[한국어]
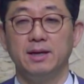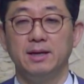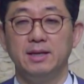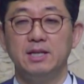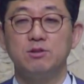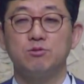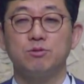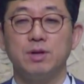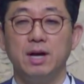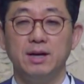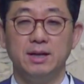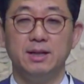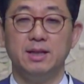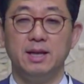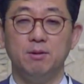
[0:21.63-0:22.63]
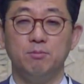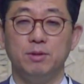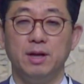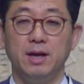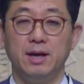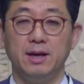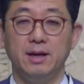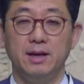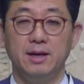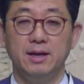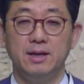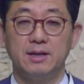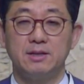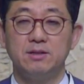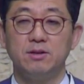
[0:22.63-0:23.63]
익숙하기 때문에
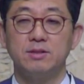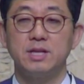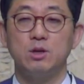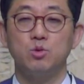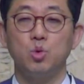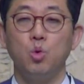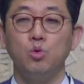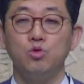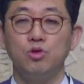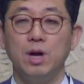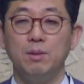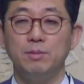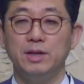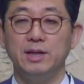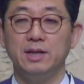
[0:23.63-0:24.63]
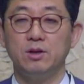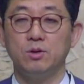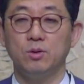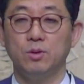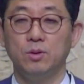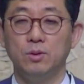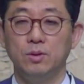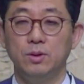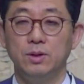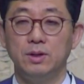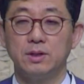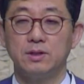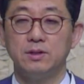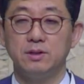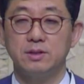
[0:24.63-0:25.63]
그것의 소중함을 잊고
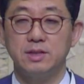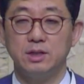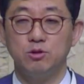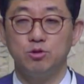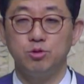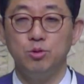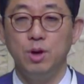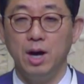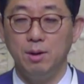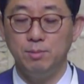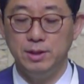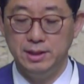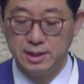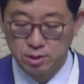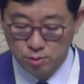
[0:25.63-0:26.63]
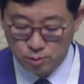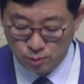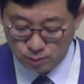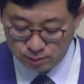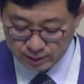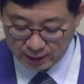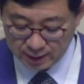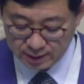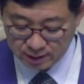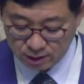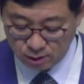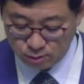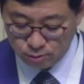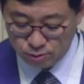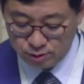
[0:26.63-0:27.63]
그것의 중요함을 잊고 사는
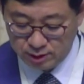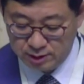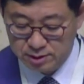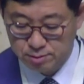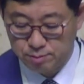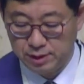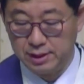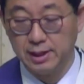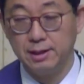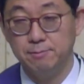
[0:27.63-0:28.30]
경우들이 있습니다.